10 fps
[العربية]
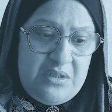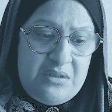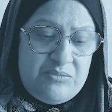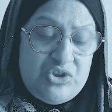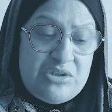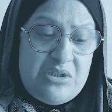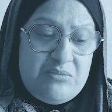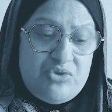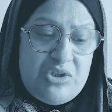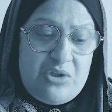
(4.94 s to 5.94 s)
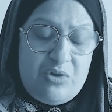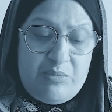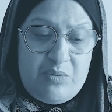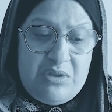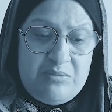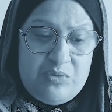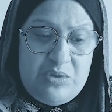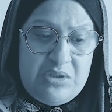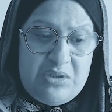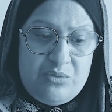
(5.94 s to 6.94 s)
انا مشيت مشيت العمر الحمد
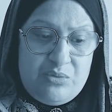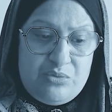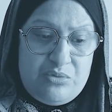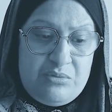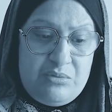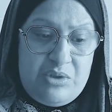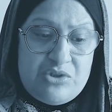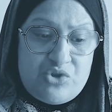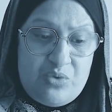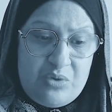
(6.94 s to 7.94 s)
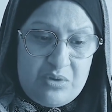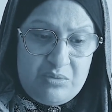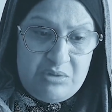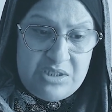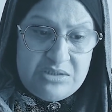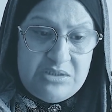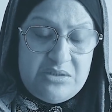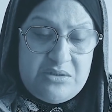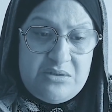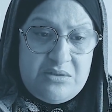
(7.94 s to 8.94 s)
لله وكنشكر اولادي
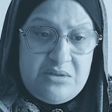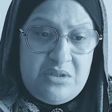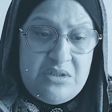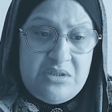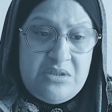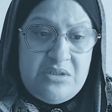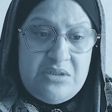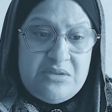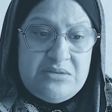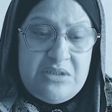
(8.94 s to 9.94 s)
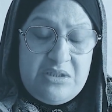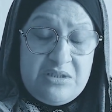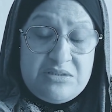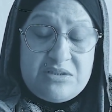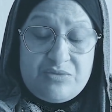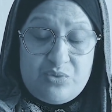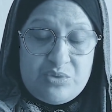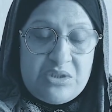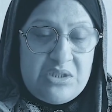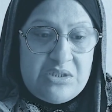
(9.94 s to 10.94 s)
اللي الدراري اللي
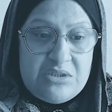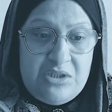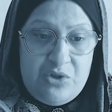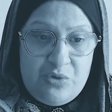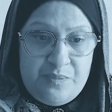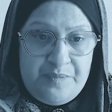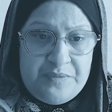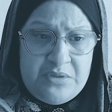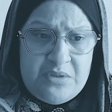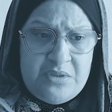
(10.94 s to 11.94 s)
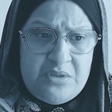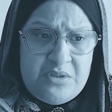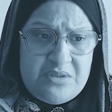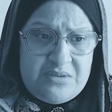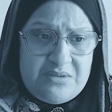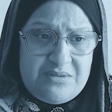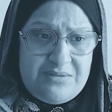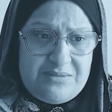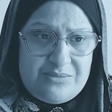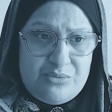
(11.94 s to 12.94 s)
صيفطوني الله يرضي عليهم
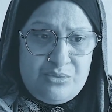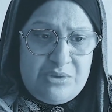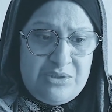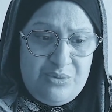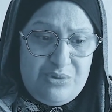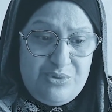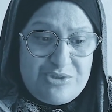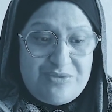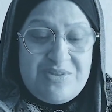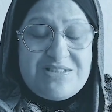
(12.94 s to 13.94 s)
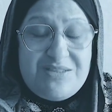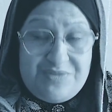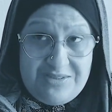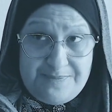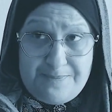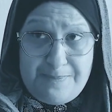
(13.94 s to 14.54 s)
وكنقول يوسف اللي صيفطني